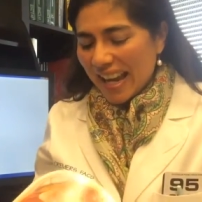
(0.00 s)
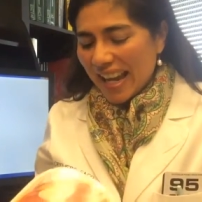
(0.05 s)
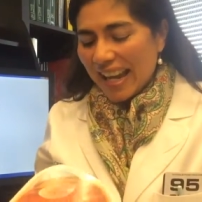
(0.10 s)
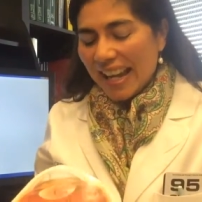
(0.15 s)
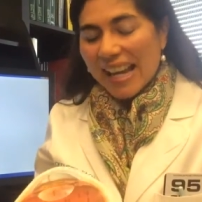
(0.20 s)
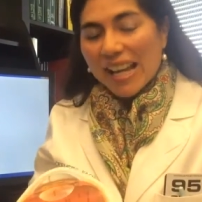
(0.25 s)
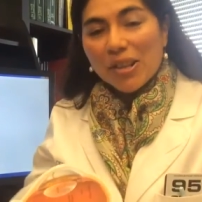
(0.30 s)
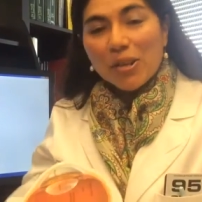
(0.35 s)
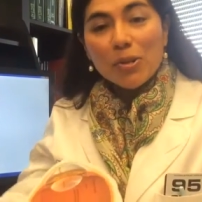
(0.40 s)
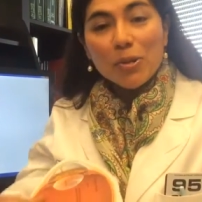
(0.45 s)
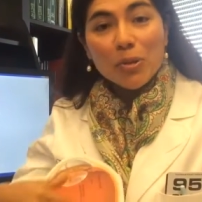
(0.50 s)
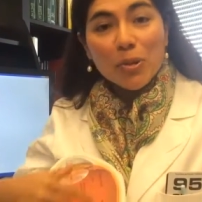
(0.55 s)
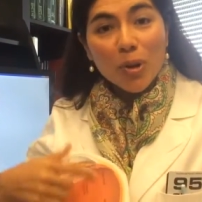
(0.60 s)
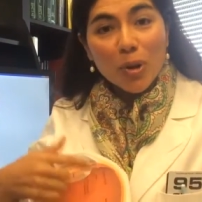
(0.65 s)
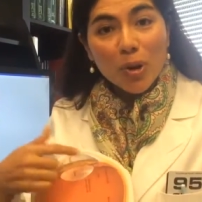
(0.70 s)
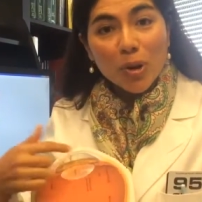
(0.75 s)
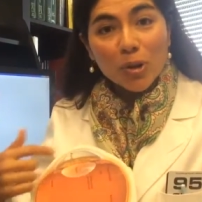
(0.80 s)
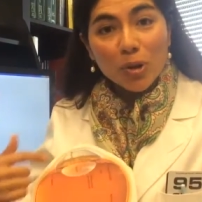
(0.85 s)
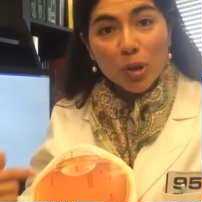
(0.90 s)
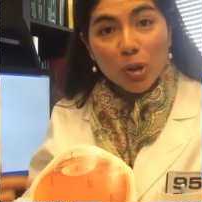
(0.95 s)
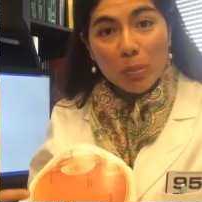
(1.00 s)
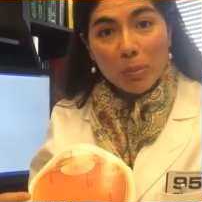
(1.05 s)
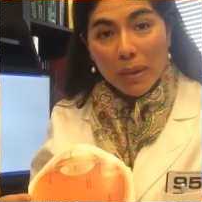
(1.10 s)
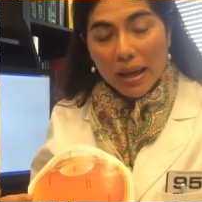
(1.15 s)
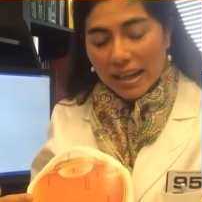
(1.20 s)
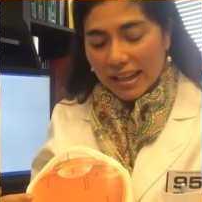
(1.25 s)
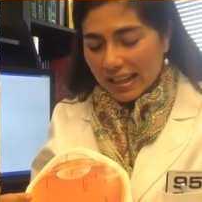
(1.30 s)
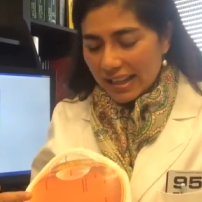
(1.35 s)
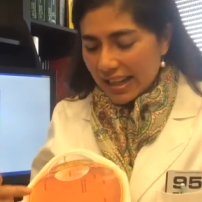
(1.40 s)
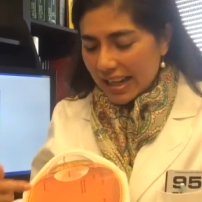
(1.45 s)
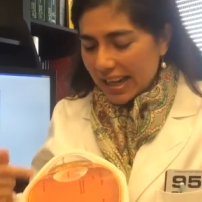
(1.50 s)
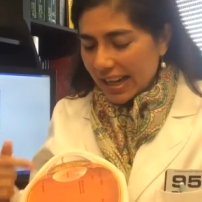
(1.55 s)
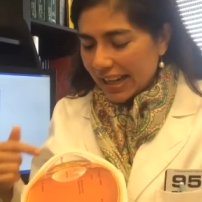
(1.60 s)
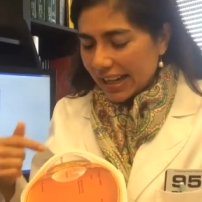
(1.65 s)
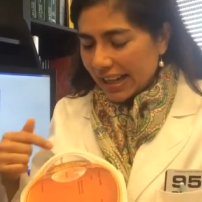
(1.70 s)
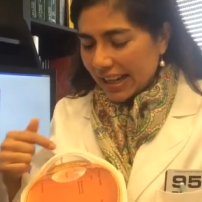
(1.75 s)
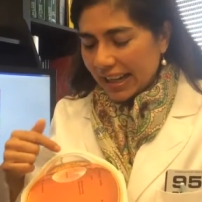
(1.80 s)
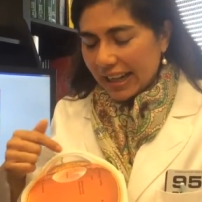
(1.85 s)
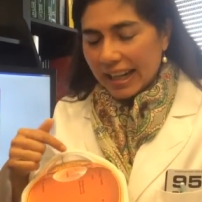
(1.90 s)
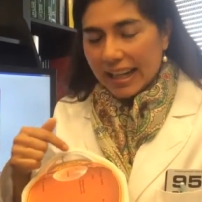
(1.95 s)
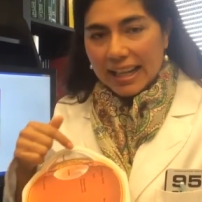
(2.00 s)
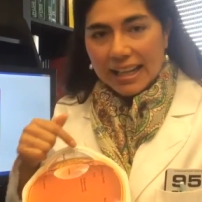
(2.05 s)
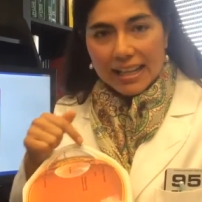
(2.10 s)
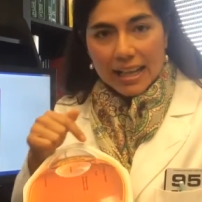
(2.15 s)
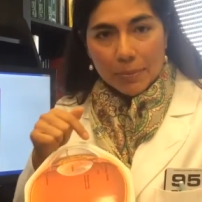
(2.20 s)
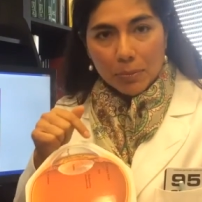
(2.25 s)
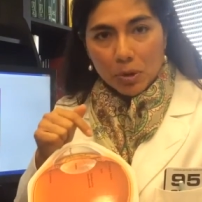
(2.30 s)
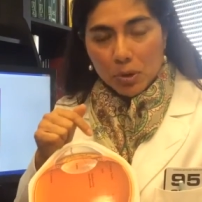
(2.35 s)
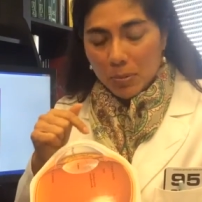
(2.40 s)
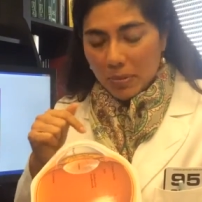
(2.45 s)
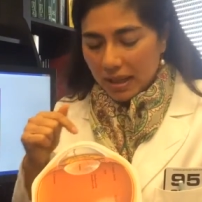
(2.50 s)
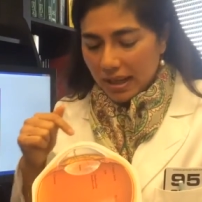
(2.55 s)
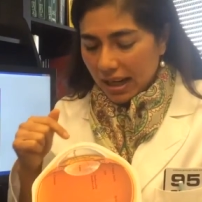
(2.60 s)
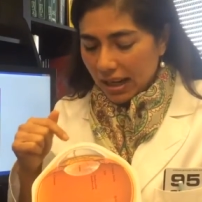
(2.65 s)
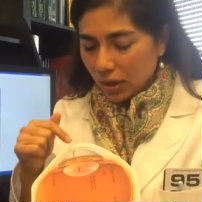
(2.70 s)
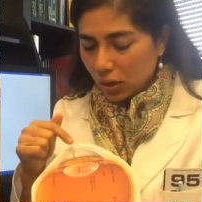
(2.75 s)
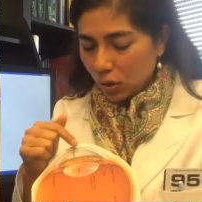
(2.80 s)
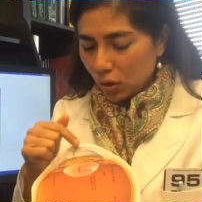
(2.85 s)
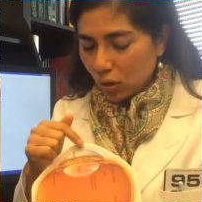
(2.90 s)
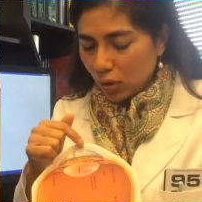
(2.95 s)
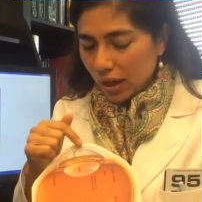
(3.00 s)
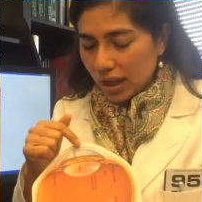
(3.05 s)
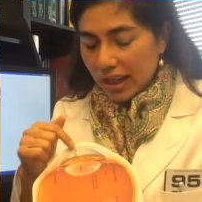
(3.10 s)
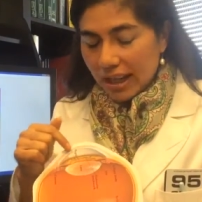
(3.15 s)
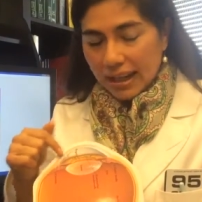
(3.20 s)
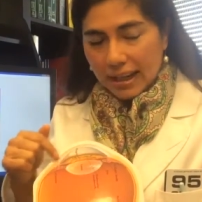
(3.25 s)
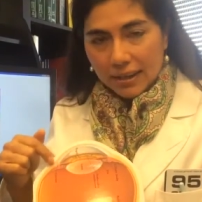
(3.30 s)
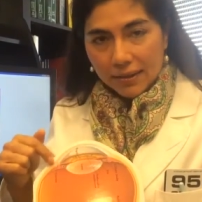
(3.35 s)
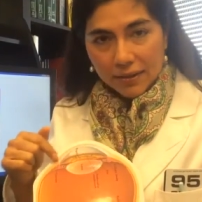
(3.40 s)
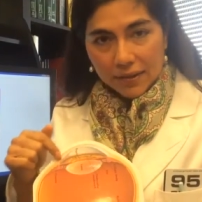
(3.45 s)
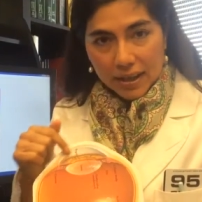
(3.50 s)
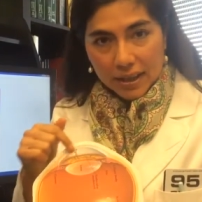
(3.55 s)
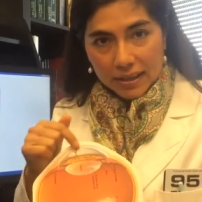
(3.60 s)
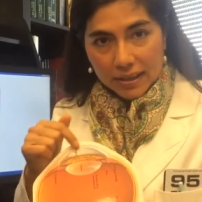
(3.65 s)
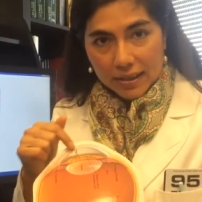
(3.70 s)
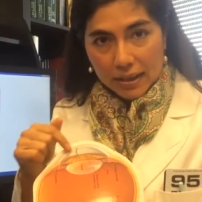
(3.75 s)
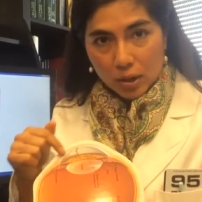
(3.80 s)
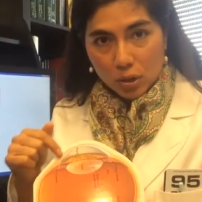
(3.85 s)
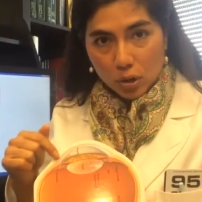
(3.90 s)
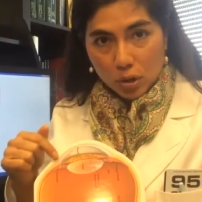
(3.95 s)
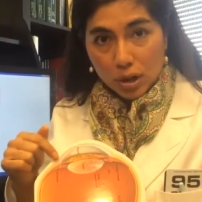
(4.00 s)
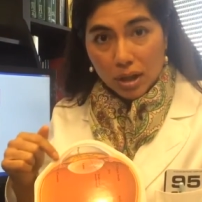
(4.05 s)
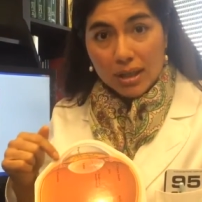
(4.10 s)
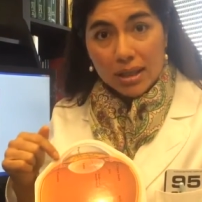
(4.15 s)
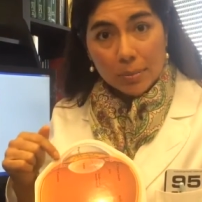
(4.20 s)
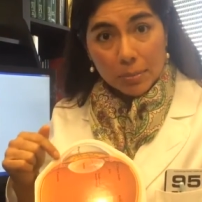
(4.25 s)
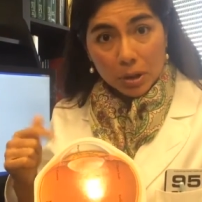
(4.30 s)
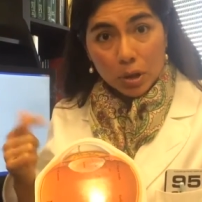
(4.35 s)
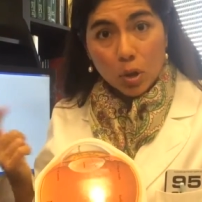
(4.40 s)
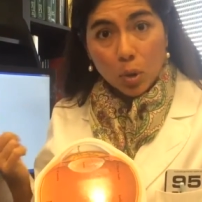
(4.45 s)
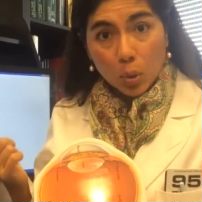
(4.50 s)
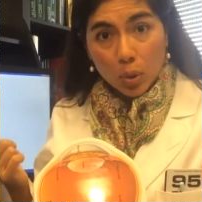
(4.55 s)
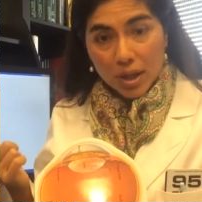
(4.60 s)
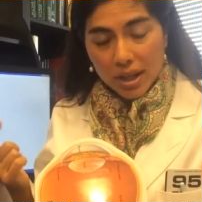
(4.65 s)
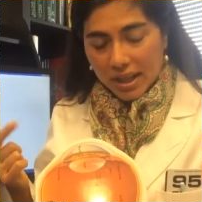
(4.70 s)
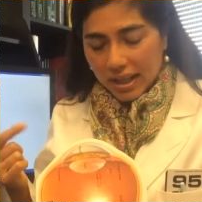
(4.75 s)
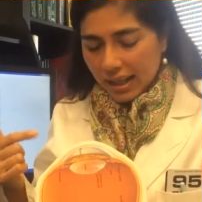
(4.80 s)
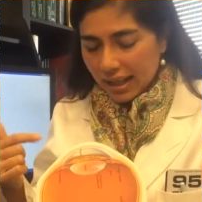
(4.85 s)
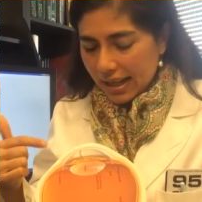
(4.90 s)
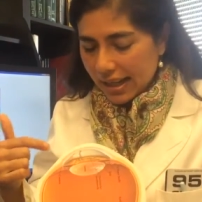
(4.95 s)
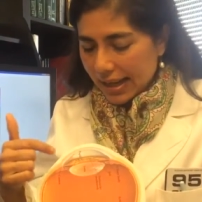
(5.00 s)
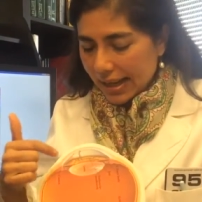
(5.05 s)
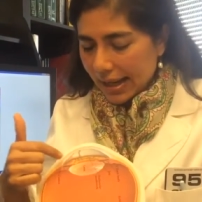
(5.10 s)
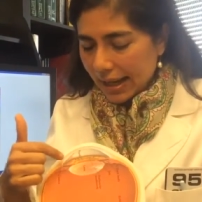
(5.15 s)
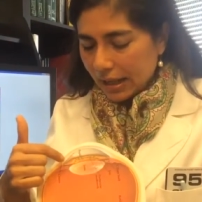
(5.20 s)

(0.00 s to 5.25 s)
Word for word: Eh, esto es un ojo normal que estamos mirando el frente del ojo que se llama córnea,